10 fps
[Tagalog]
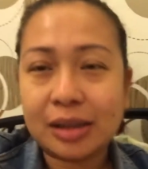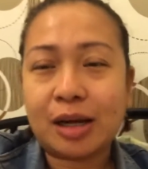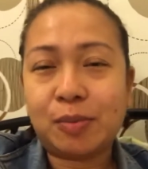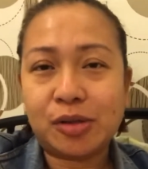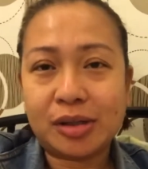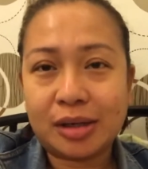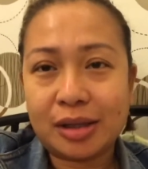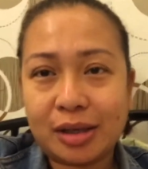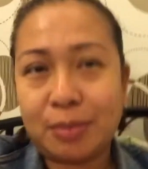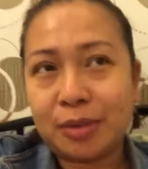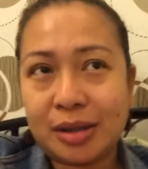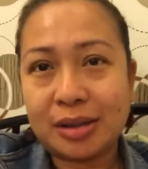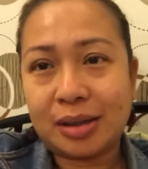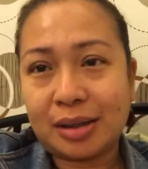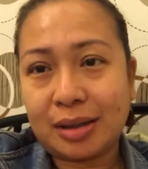natapos na rin kami
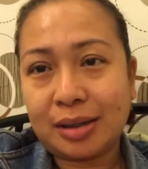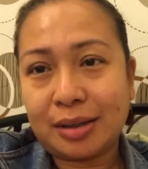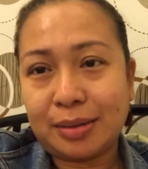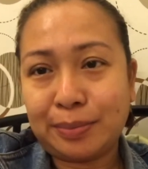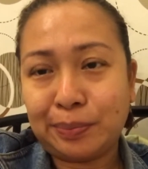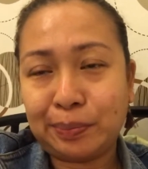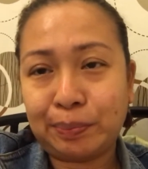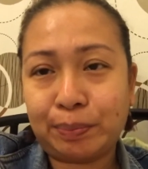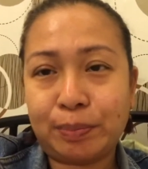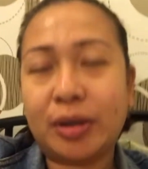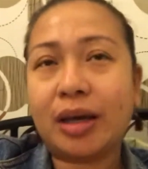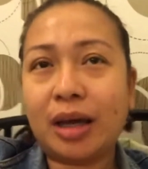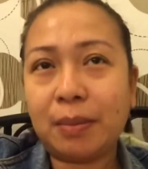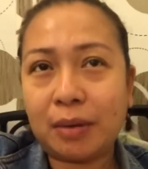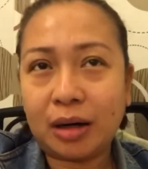sa
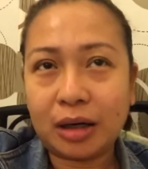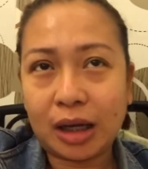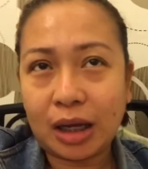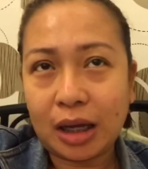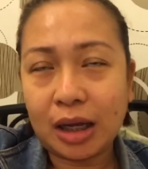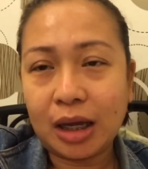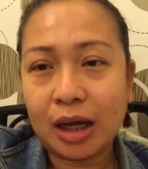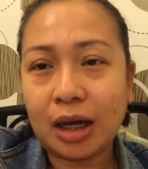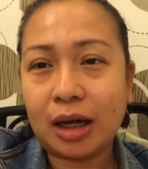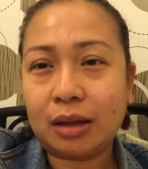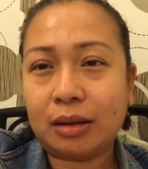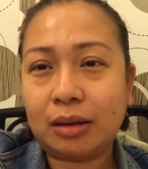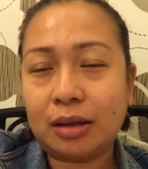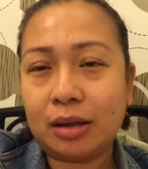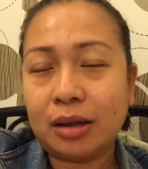pag-MRA at
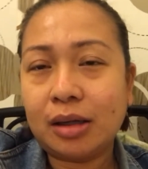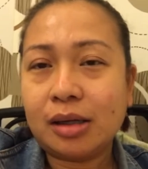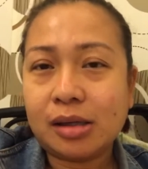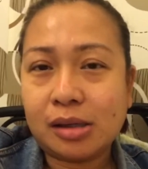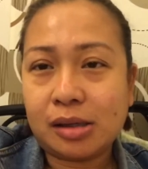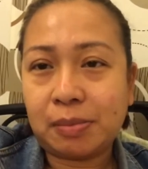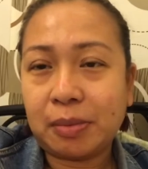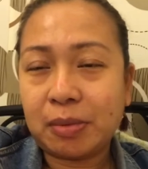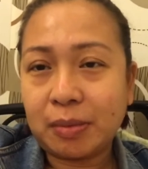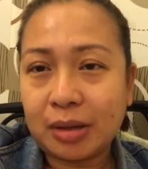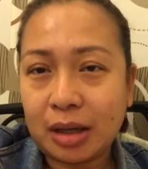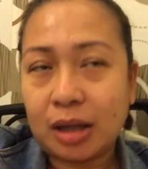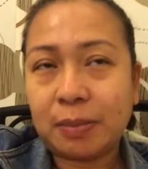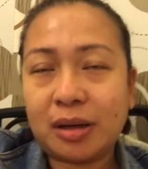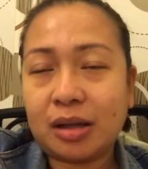sa pagbibigay
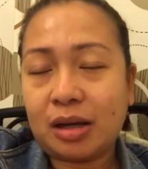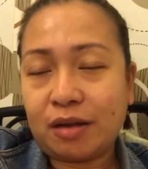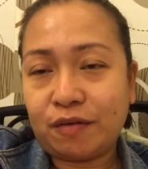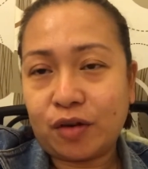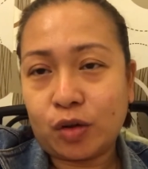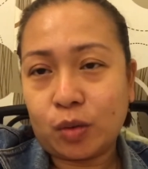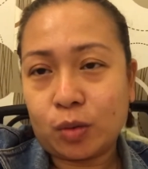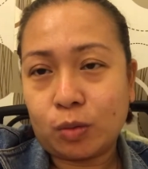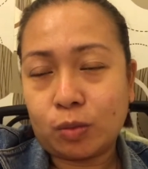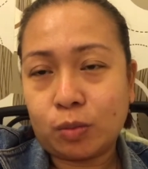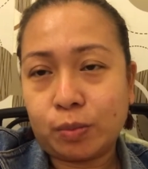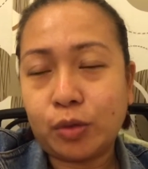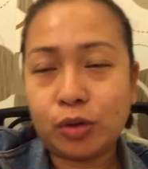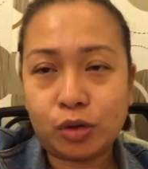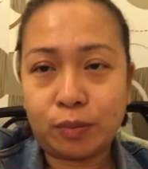at pag-deliver ng
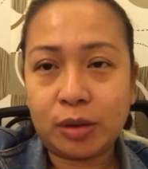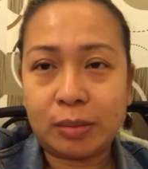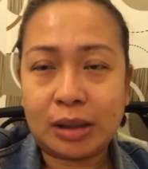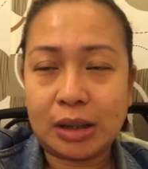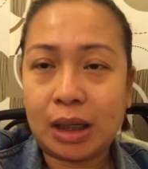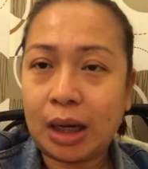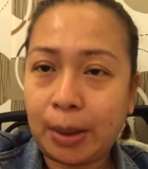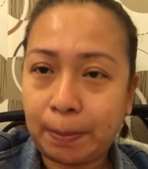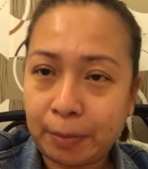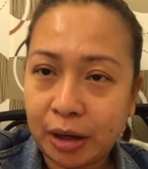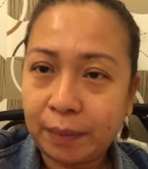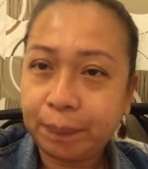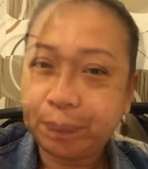food supplement sa Kalamba.